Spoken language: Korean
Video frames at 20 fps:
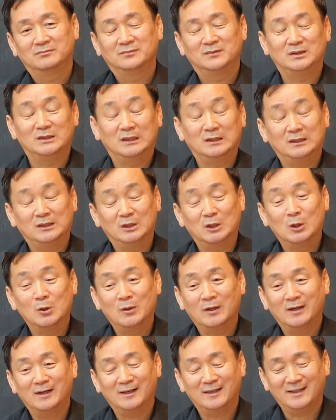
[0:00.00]
이제
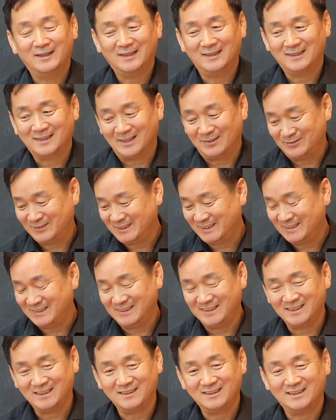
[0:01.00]
영화에 갑자기
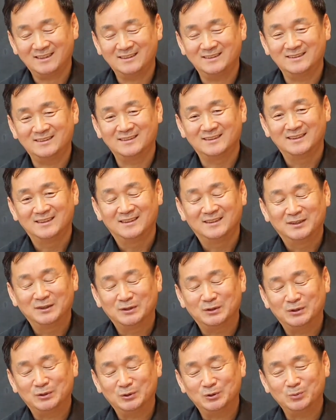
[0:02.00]
생각나는
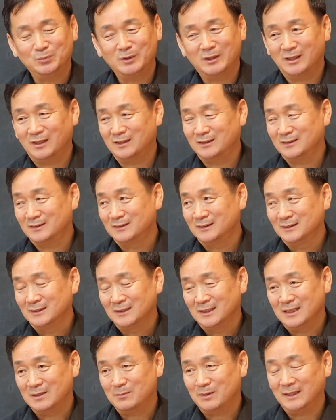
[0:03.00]
그 유명한
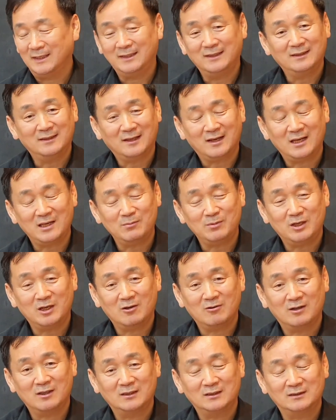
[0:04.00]
아마
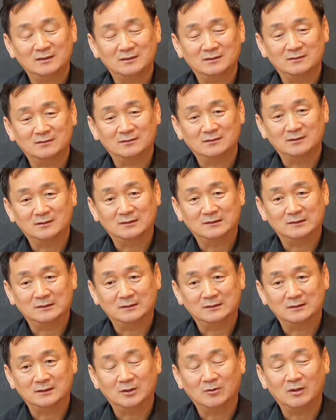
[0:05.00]
인타임이라고 하는
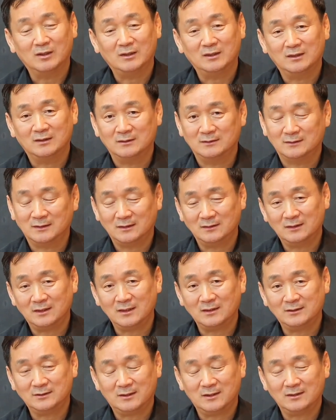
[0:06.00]
그 영화인데 그건
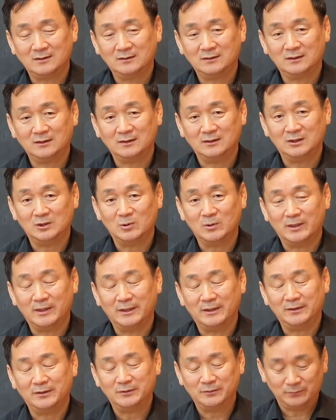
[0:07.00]
상당히 철학적인
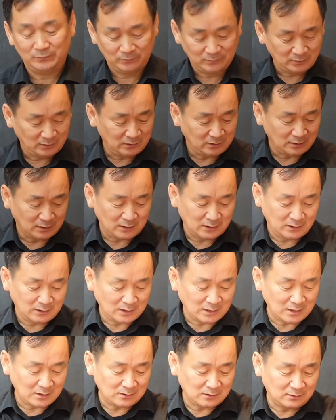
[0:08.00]
영화예요. 여기
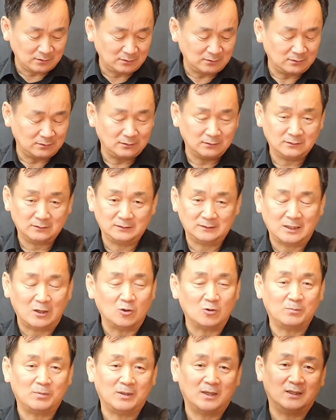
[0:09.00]
시간을
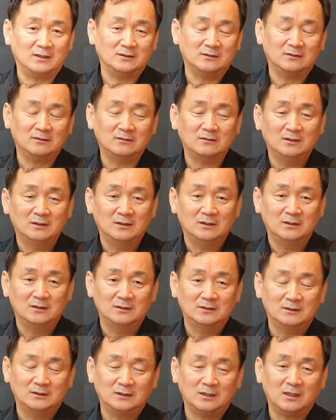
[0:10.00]
사고 팔아서
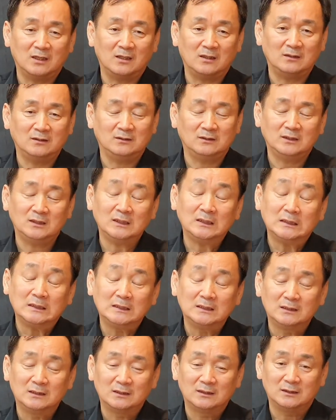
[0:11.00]
시간이
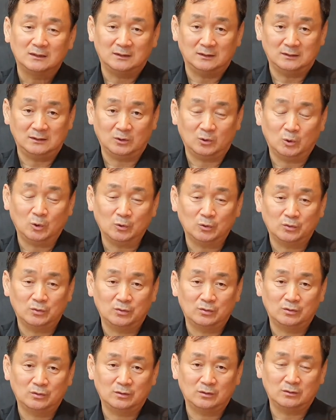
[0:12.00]
이제
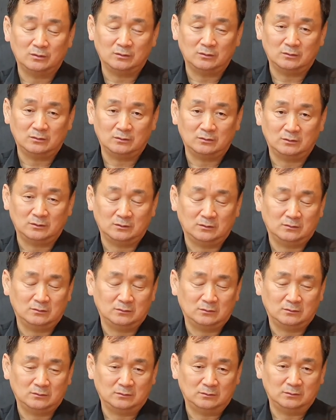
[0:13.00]
곧그
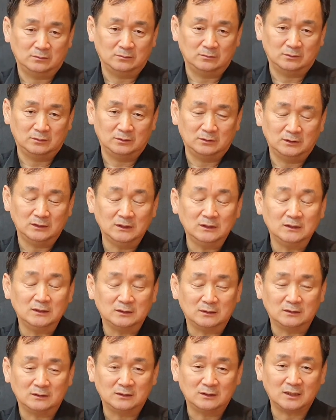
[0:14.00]
그
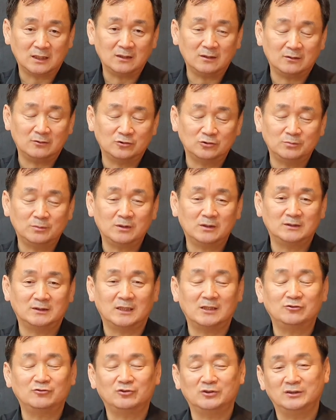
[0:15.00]
있는 시간대로 수명을
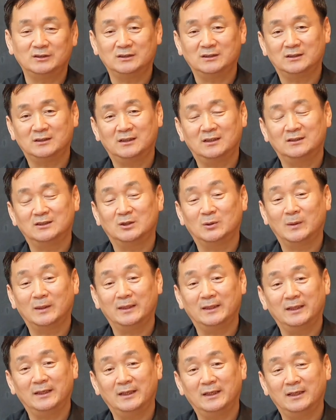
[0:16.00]
살 수 있는 그러한
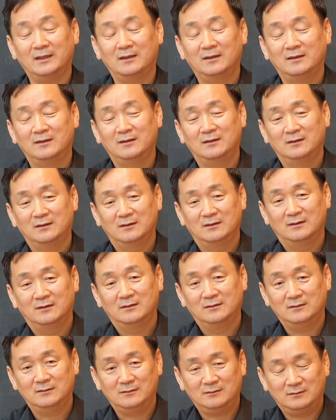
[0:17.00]
영화인데
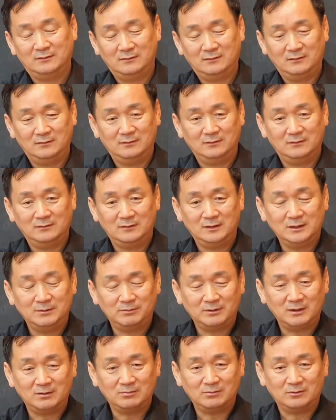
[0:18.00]

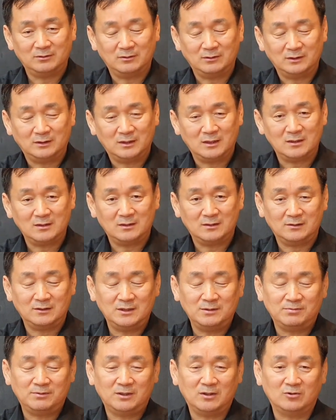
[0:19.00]
20대부터 시간에서
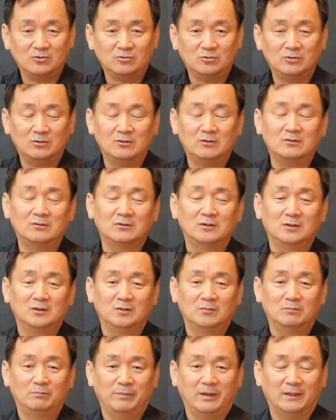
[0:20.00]
20대 얼굴로
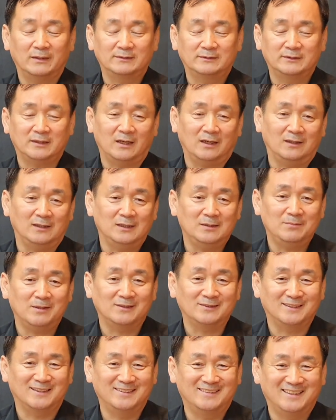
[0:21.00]
100살,
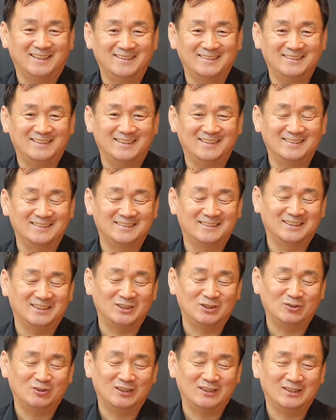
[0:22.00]
200살 산다는
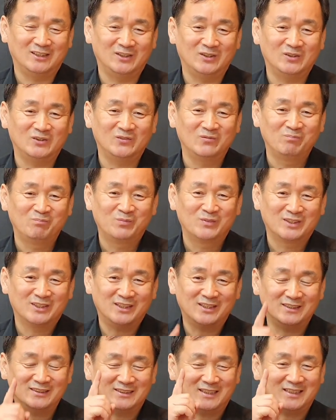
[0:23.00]
그러한 영화인데요.
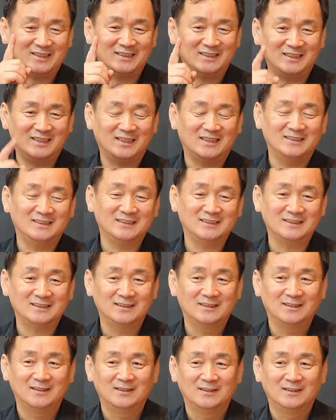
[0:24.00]
거기산 인간이